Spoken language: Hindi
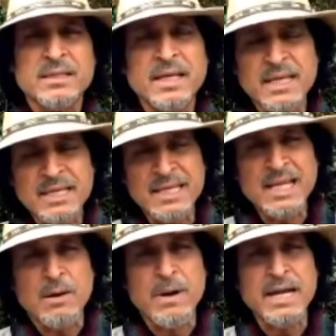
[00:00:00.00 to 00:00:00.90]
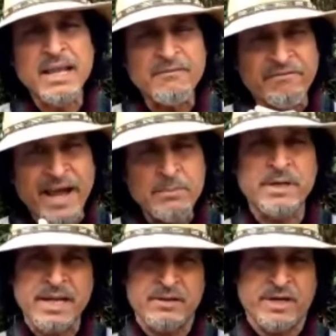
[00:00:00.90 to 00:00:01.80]
देखिए ये हमारा एक
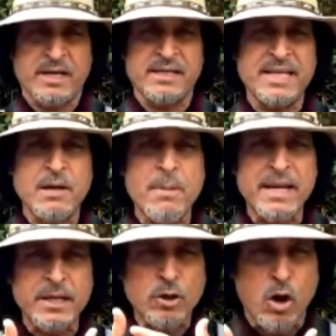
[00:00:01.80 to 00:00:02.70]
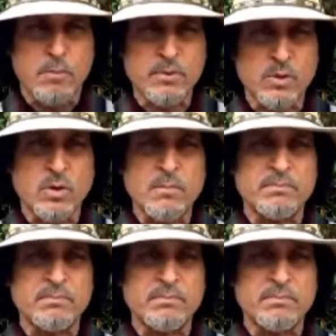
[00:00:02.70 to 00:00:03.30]
फाइबर है क्रिकेट ये हमारी कॉम को